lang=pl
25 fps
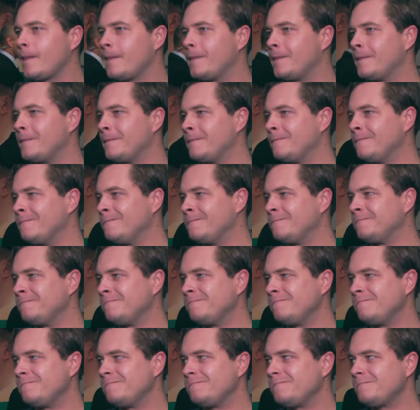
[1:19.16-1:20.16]

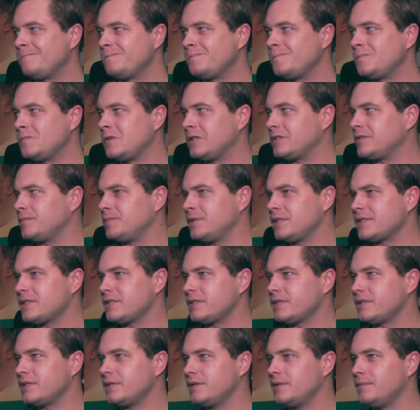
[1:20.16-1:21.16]
Mm.
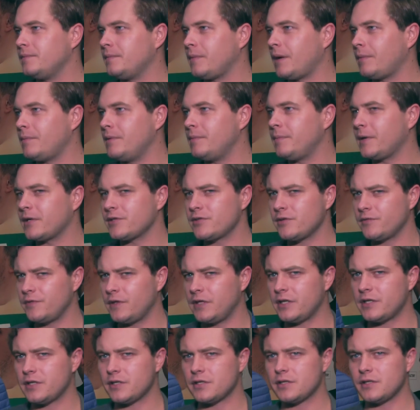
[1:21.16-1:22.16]
Natomiast y, mamy bardzo
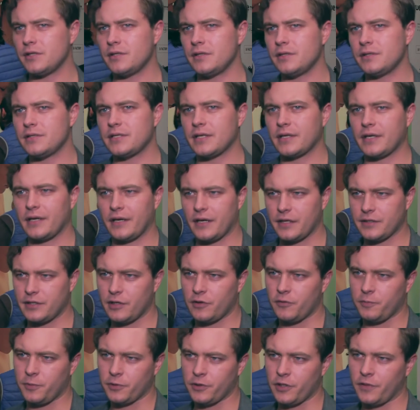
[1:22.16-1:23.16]
wiele y, cech
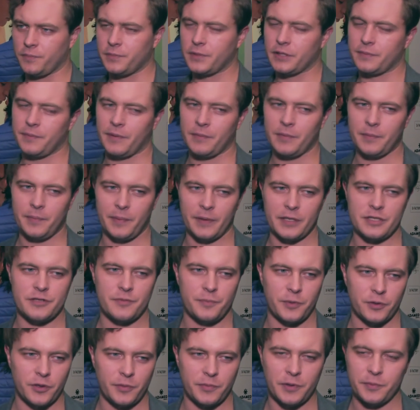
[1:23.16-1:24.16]
charakterów podobnych, mamy
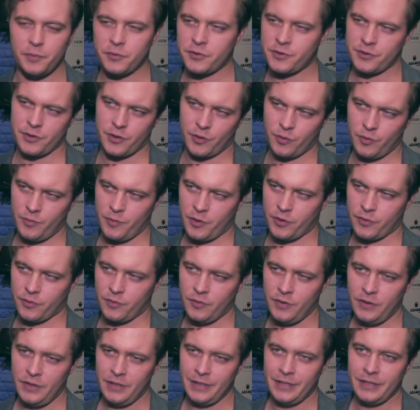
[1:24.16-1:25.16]
bardzo podobne poczucie
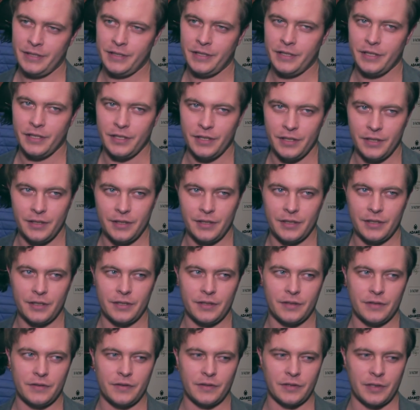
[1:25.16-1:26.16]
humoru
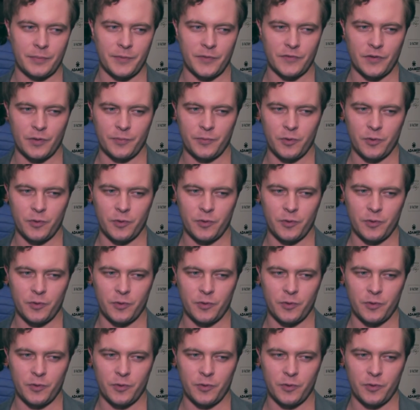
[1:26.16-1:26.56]
i to na pewno